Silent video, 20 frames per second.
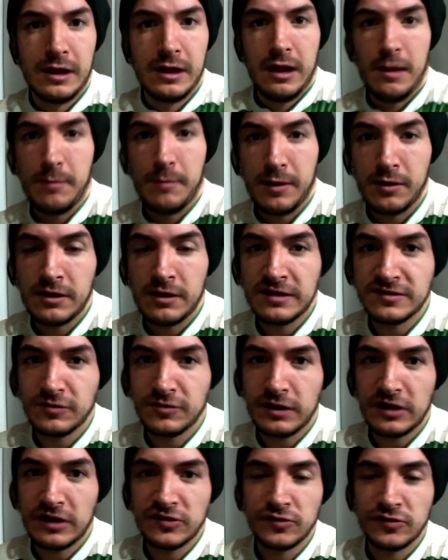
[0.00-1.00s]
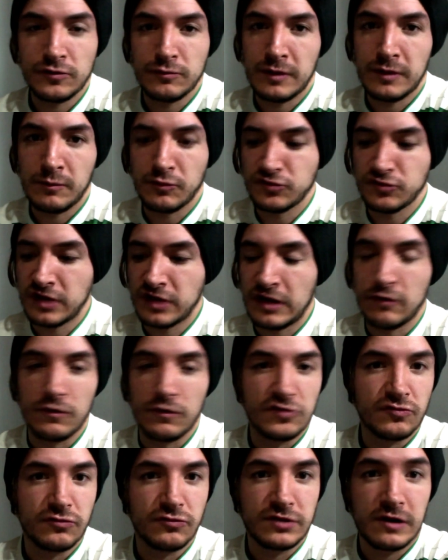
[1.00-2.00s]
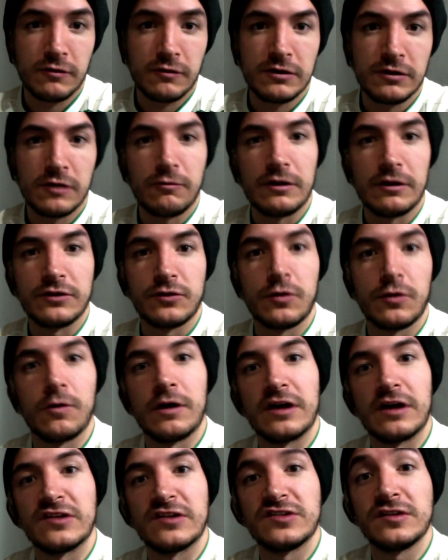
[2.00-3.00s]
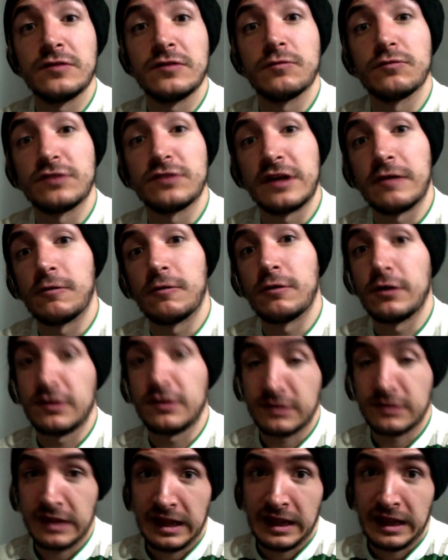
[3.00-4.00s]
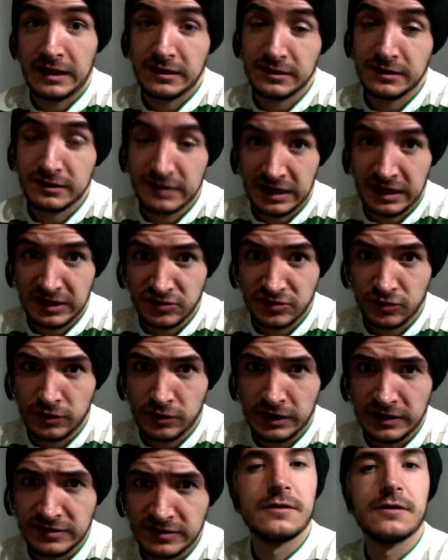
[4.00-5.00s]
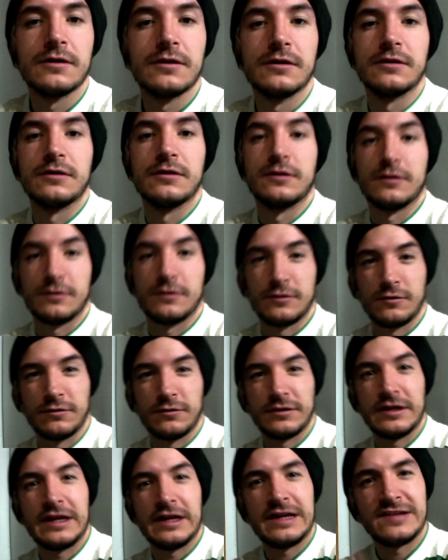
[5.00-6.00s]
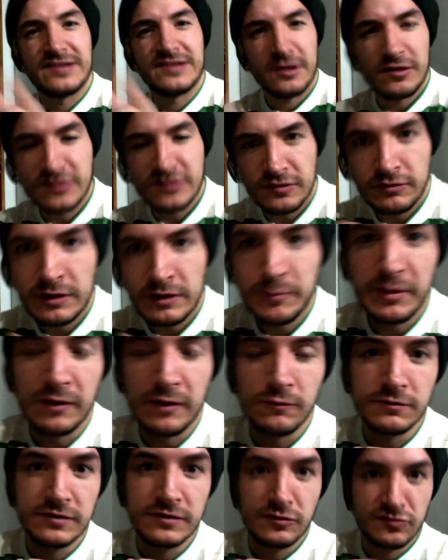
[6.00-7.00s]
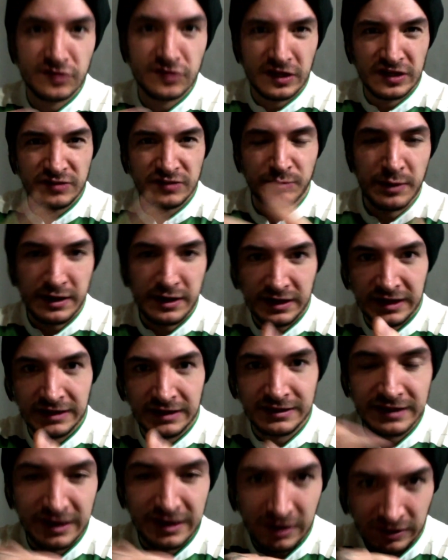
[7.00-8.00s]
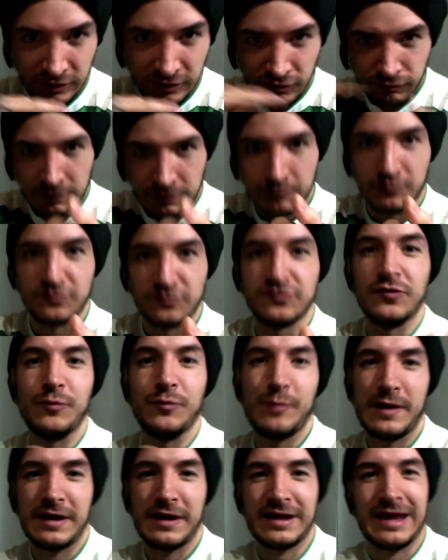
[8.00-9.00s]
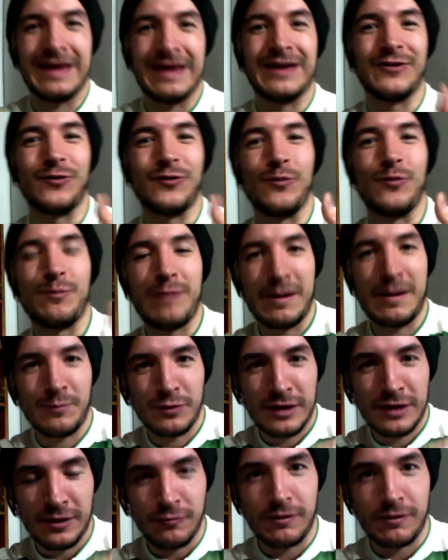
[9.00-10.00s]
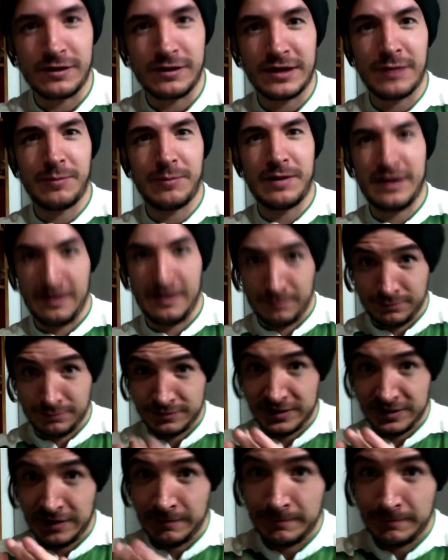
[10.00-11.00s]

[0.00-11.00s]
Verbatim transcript: pero en esta ocasión vemos que no es un trébol de cuatro hojas, sino un trébol de tres hojas. Donde les quiero hacer una pregunta a ustedes para que interactuemos, ¿no? Para que rompamos la cuarta pared, ¿sí?